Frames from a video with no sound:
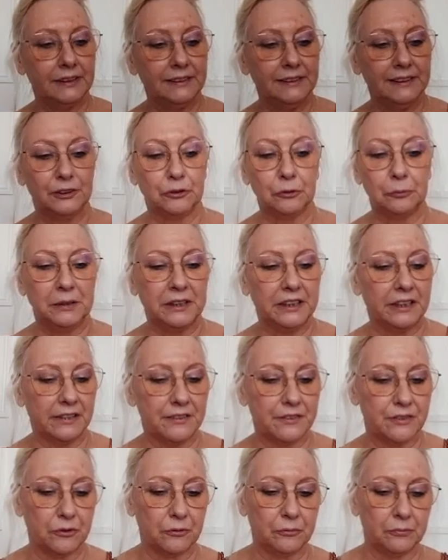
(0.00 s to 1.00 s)
des
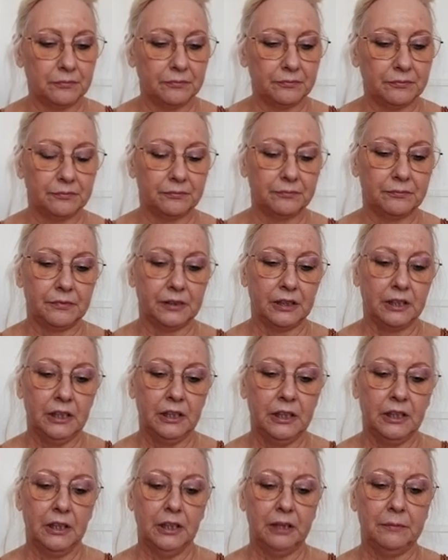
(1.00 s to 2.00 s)
obligations.
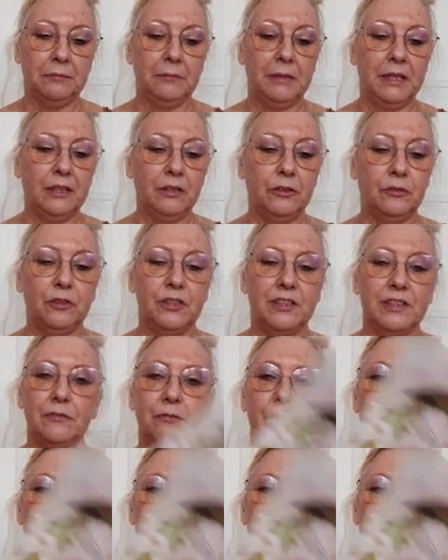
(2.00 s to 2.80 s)
Mais ça